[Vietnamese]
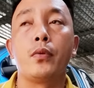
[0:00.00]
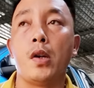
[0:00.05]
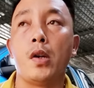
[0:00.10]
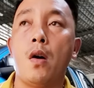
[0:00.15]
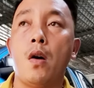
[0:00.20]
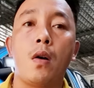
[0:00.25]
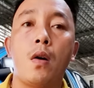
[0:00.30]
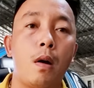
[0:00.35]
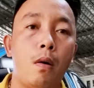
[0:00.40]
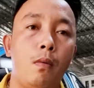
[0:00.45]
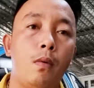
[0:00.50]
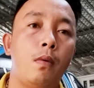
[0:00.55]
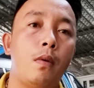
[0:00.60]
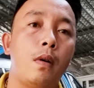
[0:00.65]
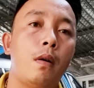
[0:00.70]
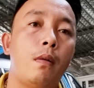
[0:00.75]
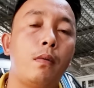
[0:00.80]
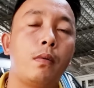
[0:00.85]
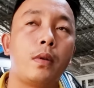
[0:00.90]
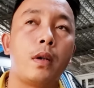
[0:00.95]
cho đấu
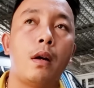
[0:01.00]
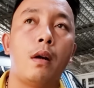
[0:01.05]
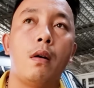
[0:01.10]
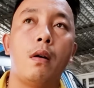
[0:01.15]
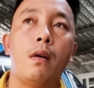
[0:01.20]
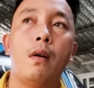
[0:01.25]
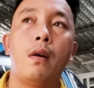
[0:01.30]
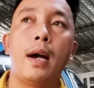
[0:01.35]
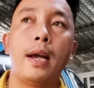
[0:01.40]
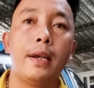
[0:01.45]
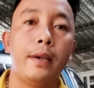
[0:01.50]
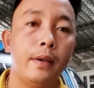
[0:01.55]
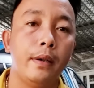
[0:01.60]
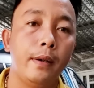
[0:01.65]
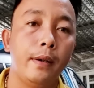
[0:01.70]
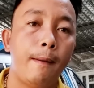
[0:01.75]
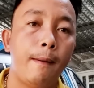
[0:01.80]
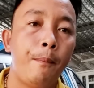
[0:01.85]
không cho ấy nữa